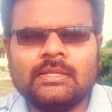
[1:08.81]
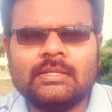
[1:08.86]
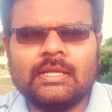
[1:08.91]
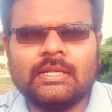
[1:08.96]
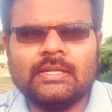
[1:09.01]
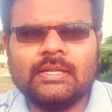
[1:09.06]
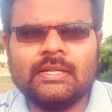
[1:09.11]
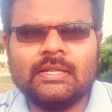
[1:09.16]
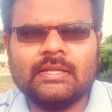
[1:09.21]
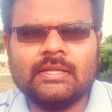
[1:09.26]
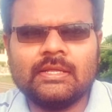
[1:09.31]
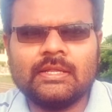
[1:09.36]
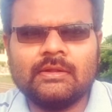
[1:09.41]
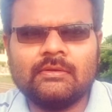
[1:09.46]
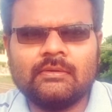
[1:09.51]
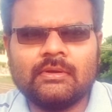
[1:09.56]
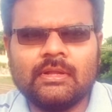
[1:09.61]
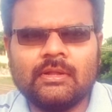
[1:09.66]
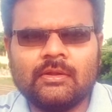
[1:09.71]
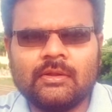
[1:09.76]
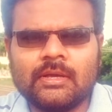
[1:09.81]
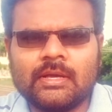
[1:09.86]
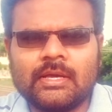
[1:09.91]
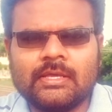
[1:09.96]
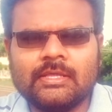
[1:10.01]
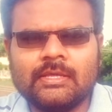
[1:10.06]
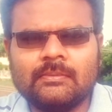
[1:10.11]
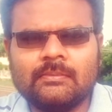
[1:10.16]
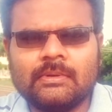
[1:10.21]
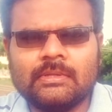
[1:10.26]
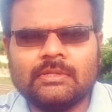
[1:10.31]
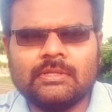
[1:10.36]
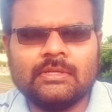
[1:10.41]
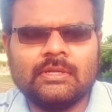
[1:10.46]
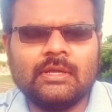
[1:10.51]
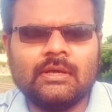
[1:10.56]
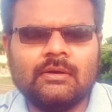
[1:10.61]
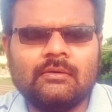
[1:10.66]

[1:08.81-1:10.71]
தண்ணியில் இருக்கிறவங்க கையை பார்த்தீங்கன்னா